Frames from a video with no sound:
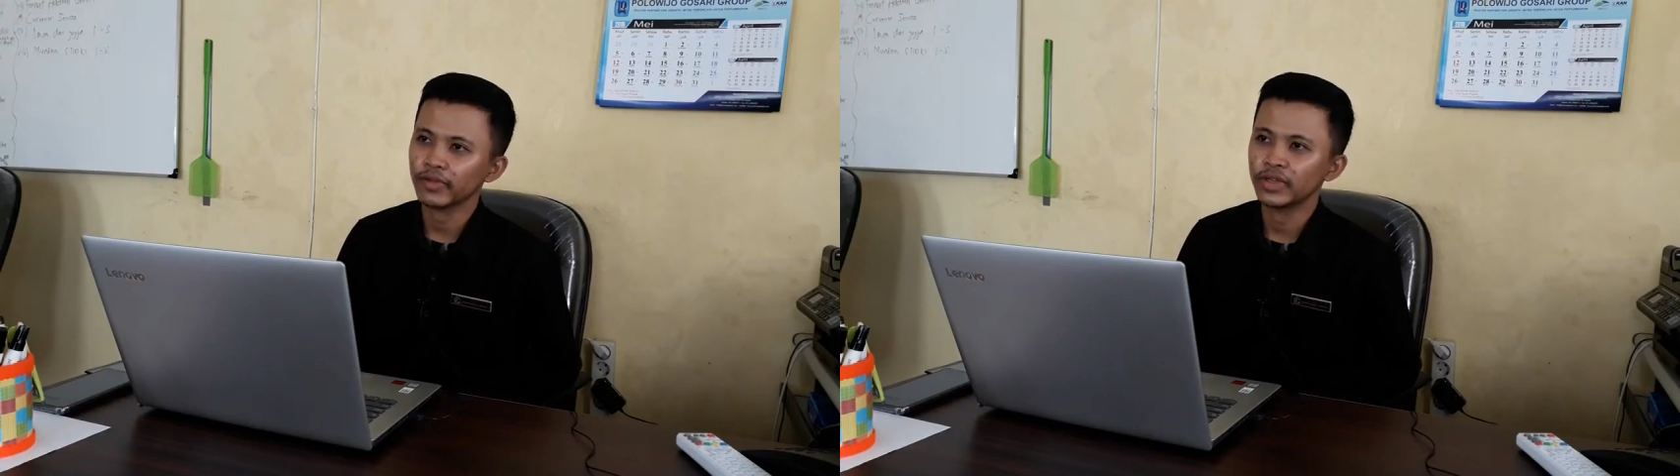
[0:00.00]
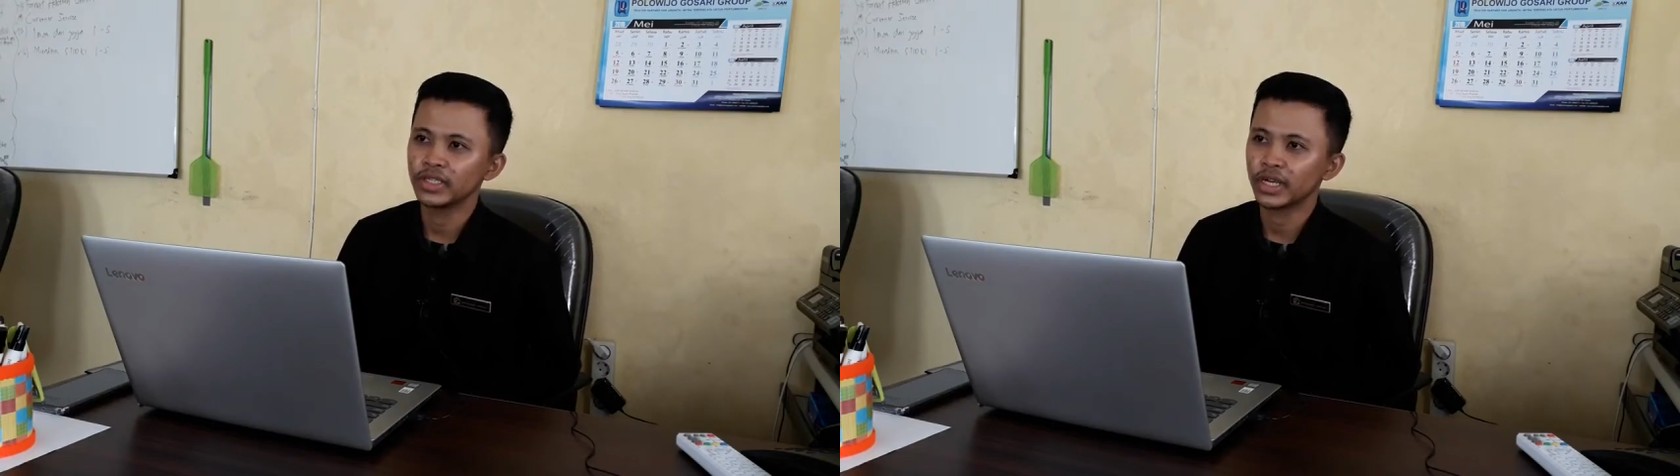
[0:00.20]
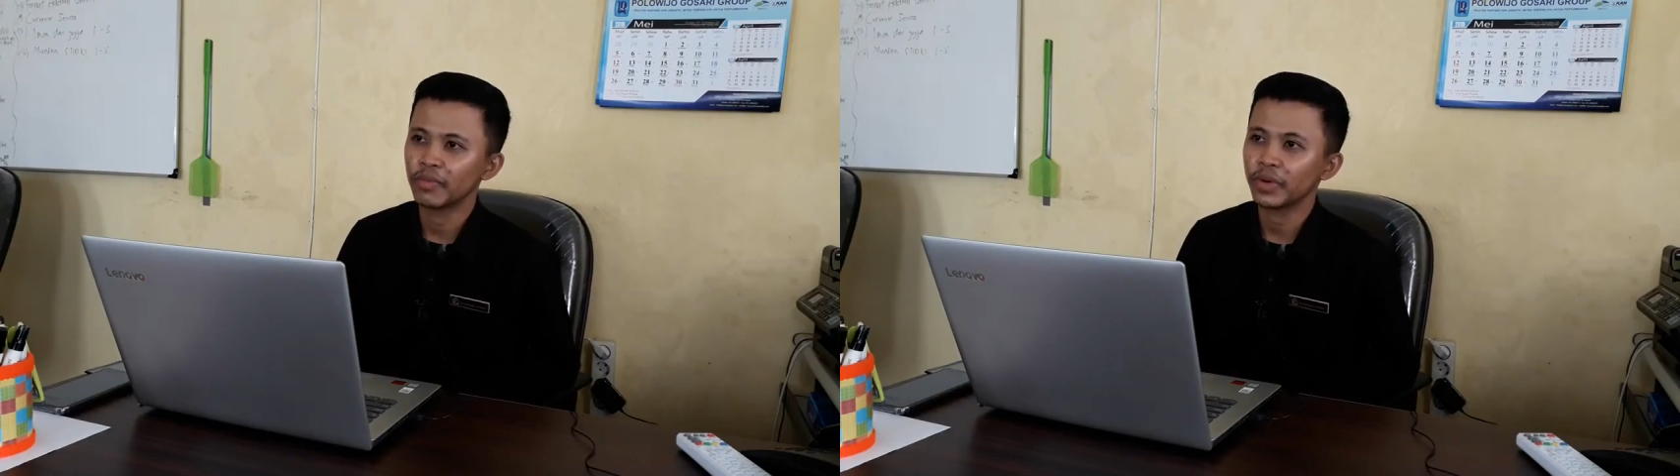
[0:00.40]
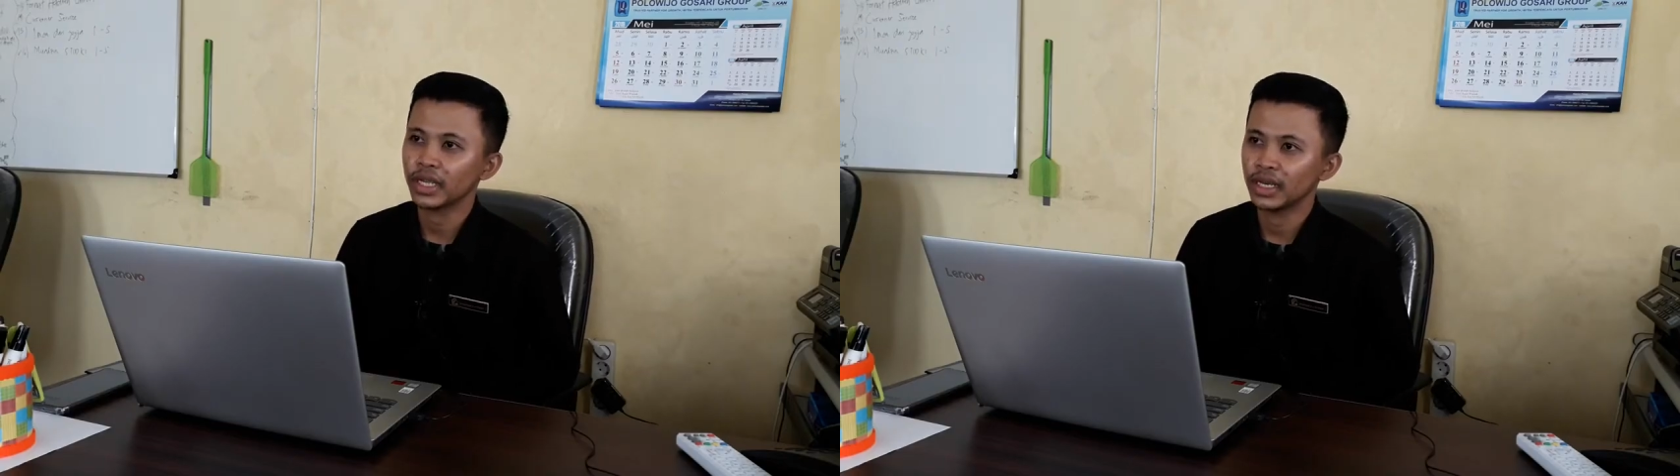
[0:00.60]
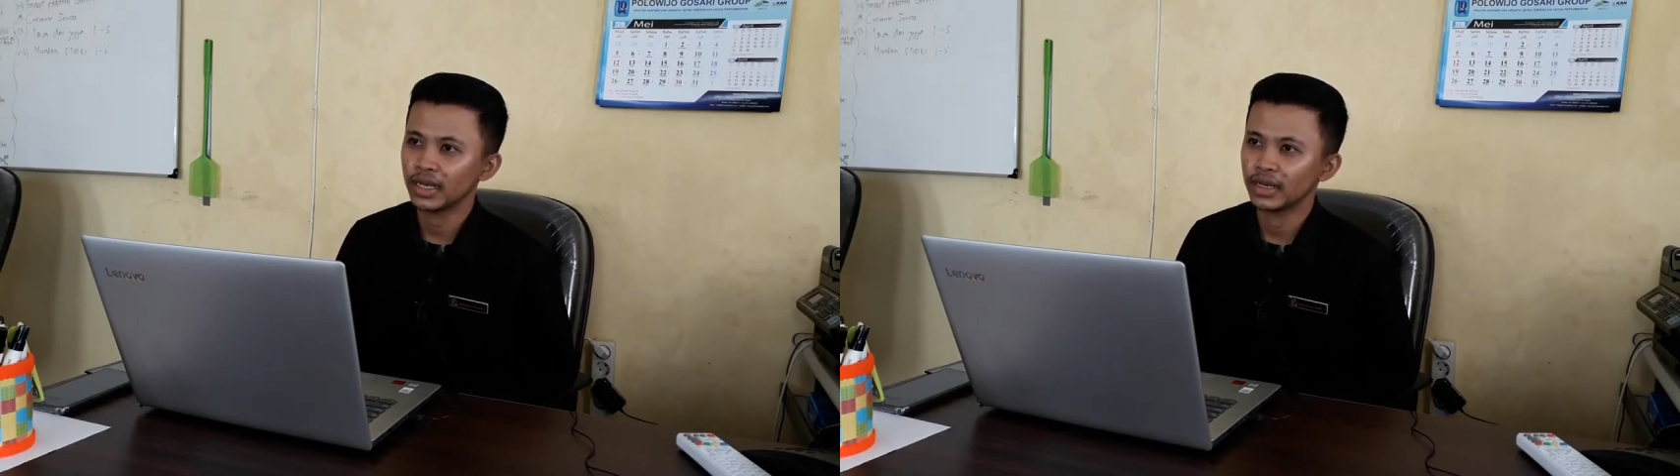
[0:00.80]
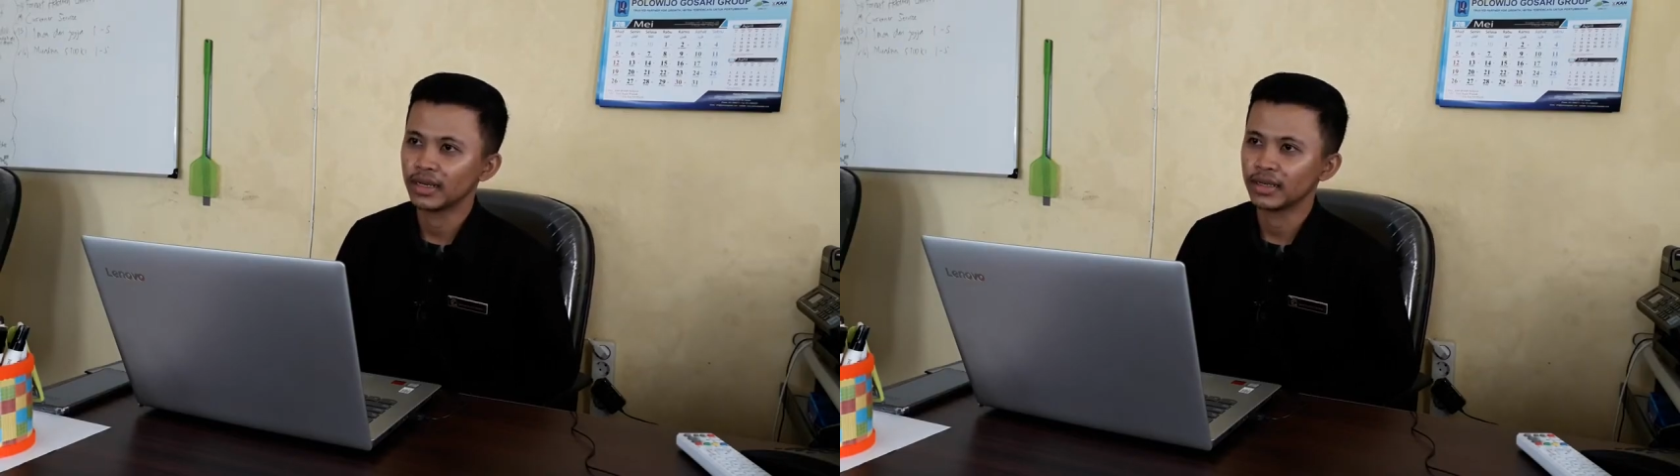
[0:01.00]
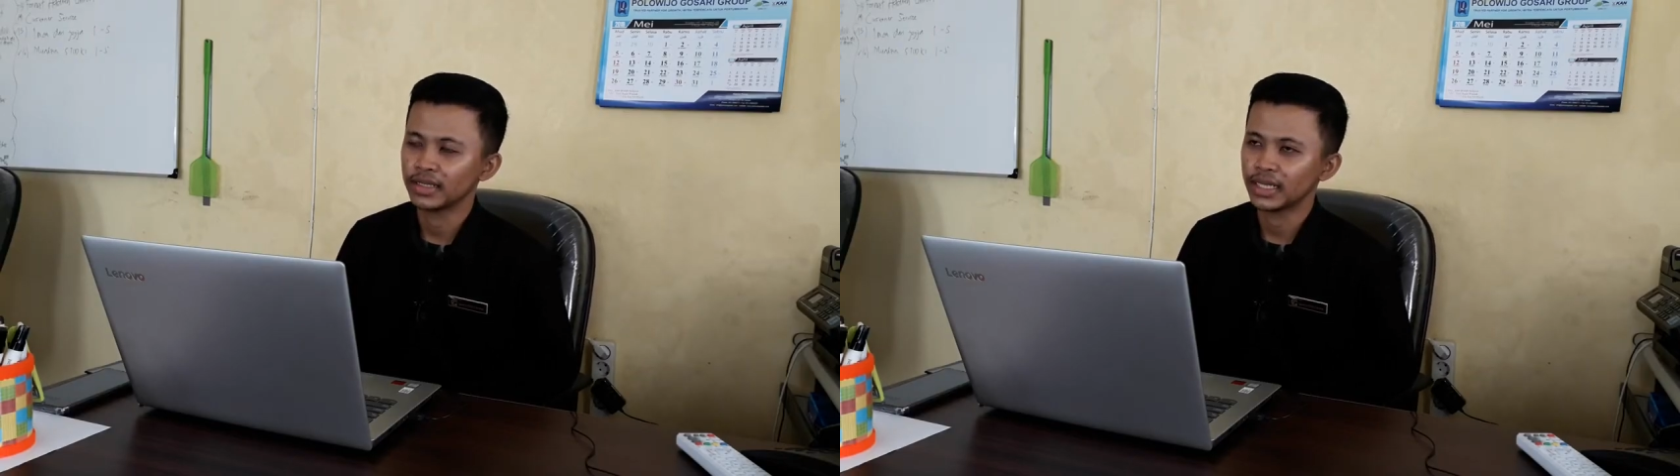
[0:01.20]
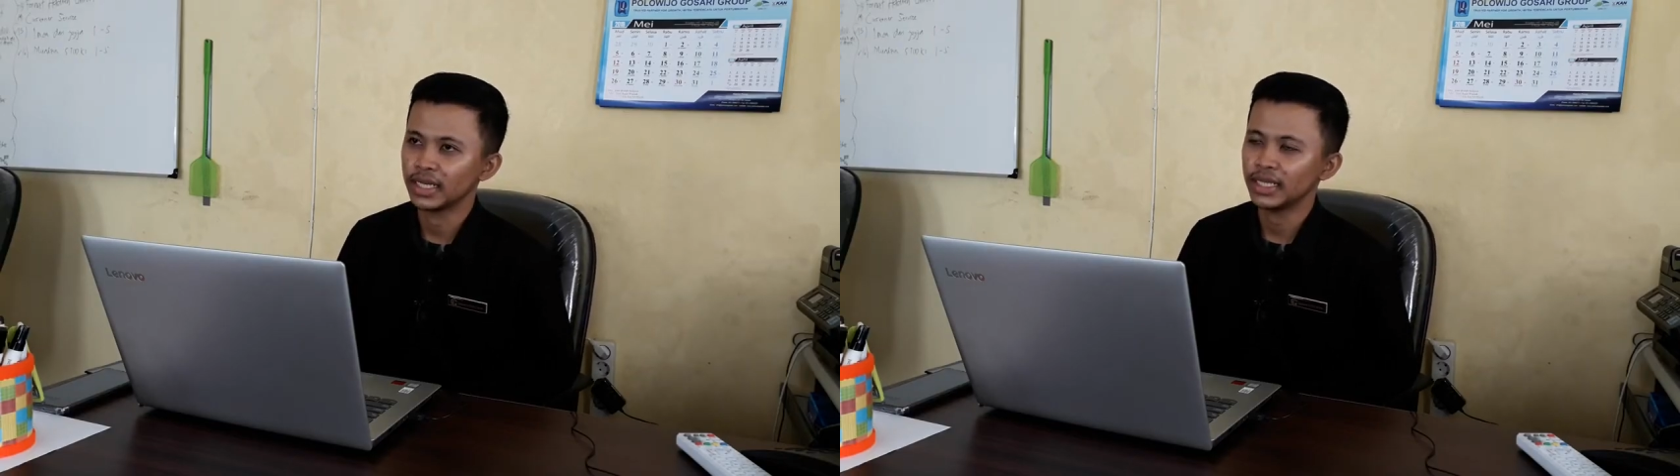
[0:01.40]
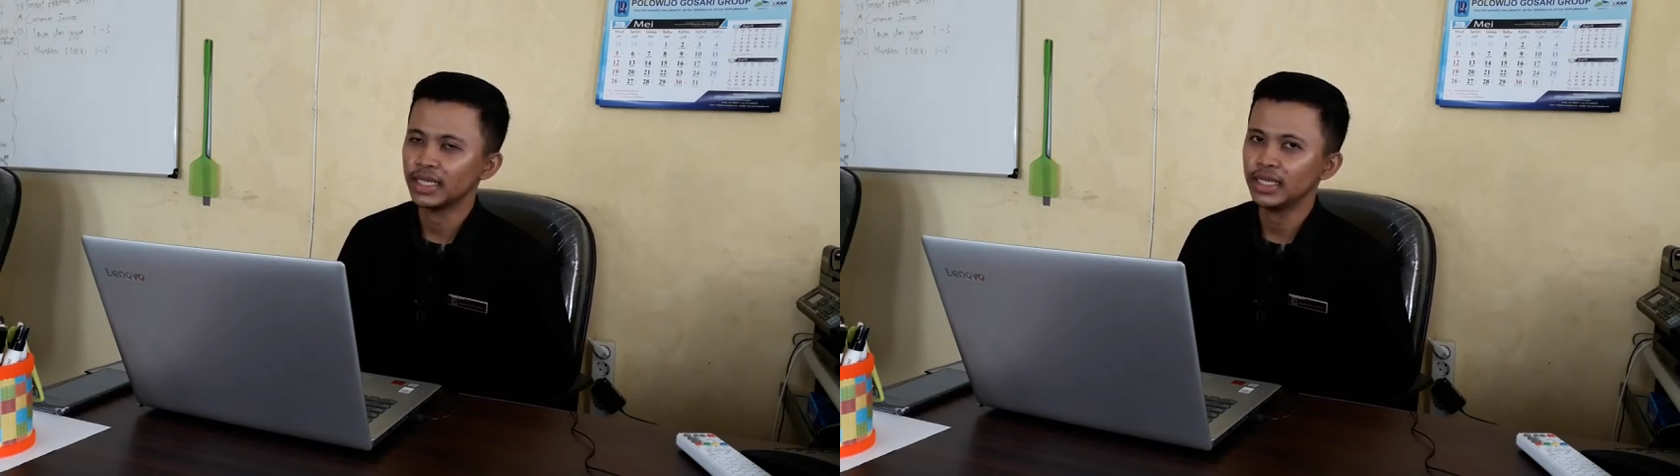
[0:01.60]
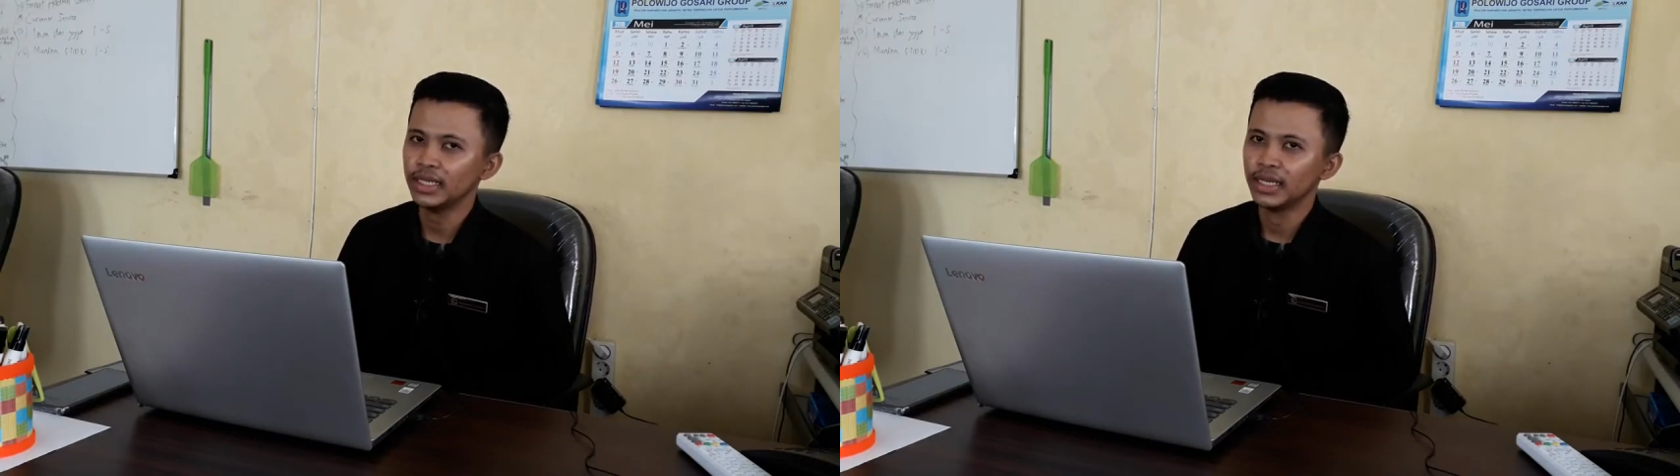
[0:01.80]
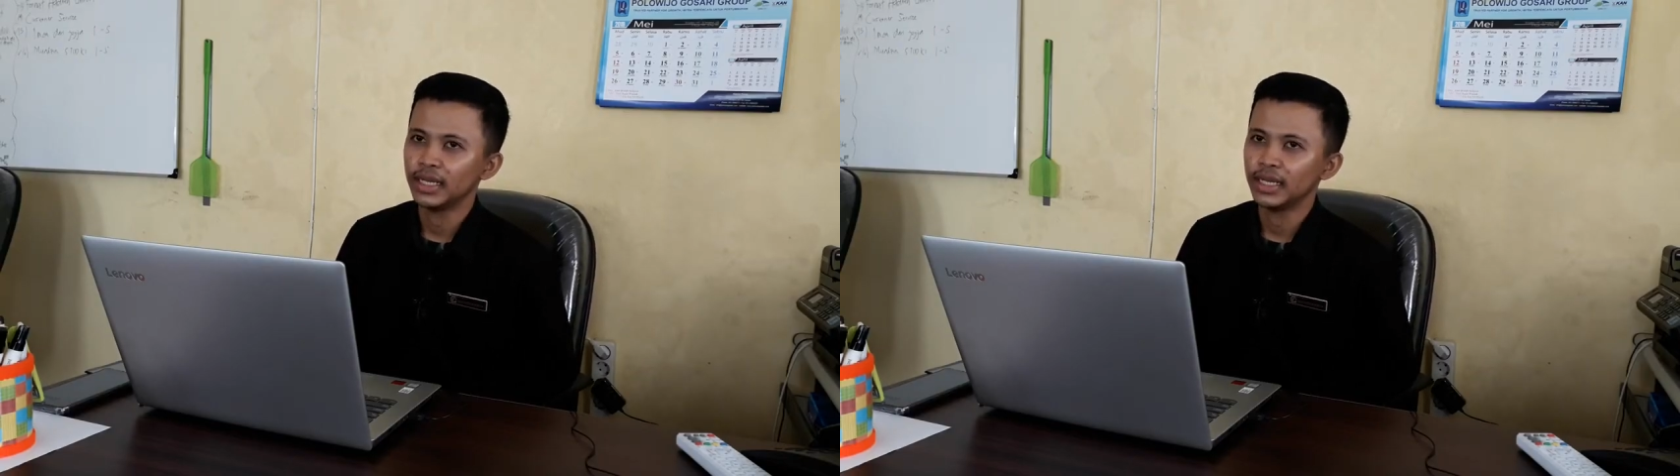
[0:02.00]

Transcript: fingerprint jadi